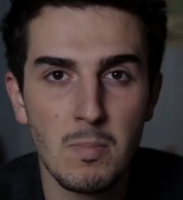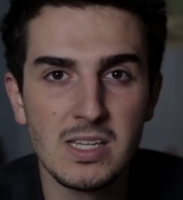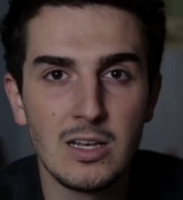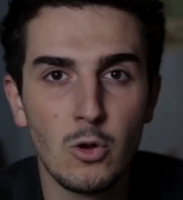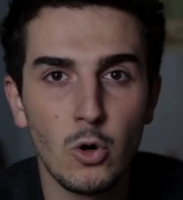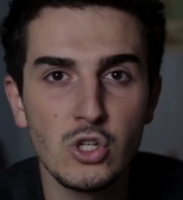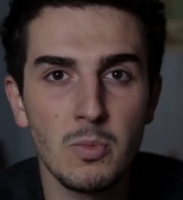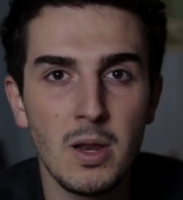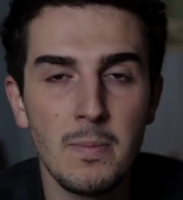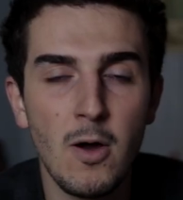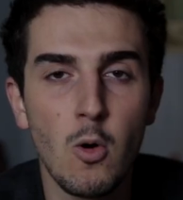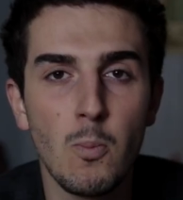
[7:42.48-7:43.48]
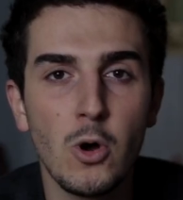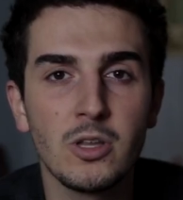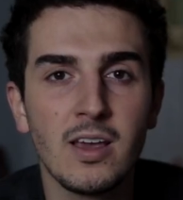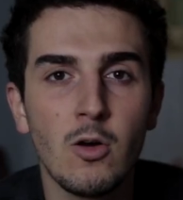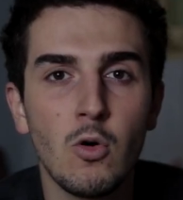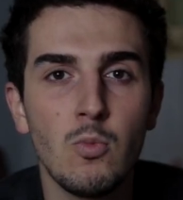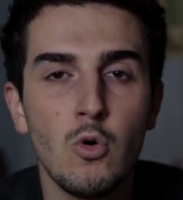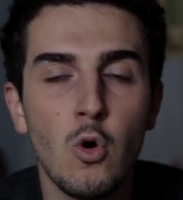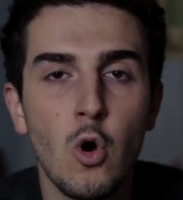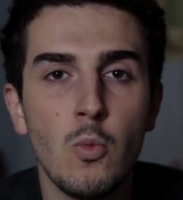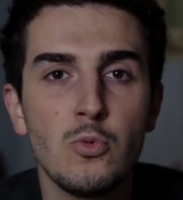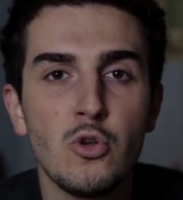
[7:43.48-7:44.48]
Mais il ne ressemblait pas au portrait robot
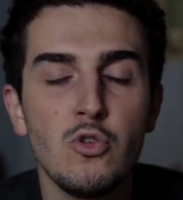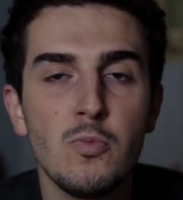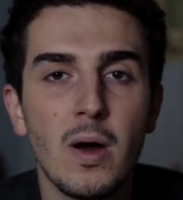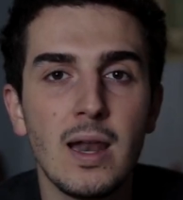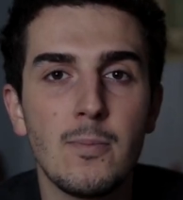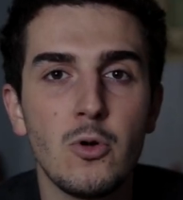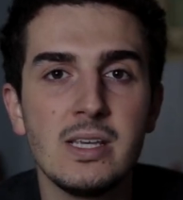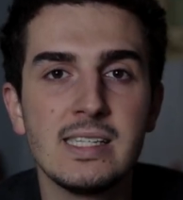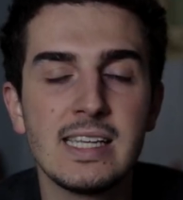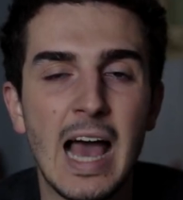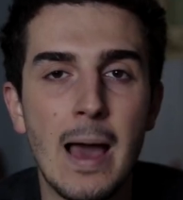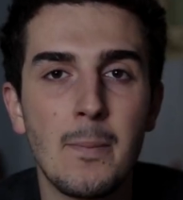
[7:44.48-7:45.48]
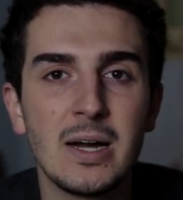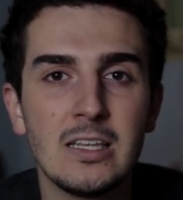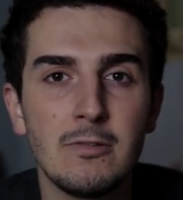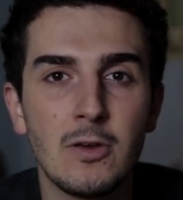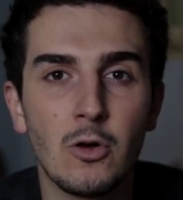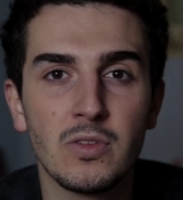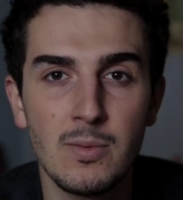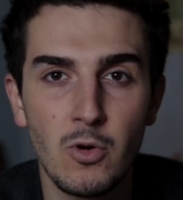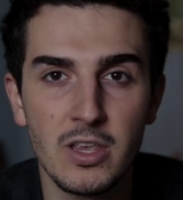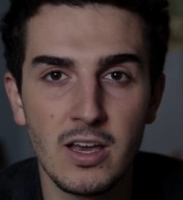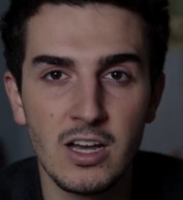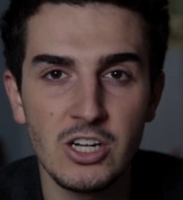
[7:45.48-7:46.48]
obtenu par la police après différents
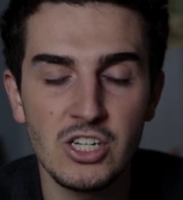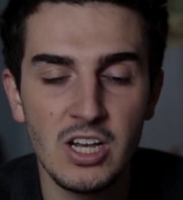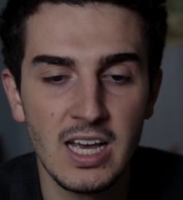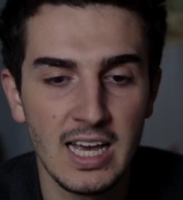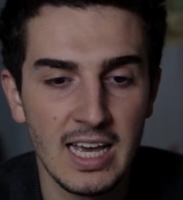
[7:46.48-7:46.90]
témoignages,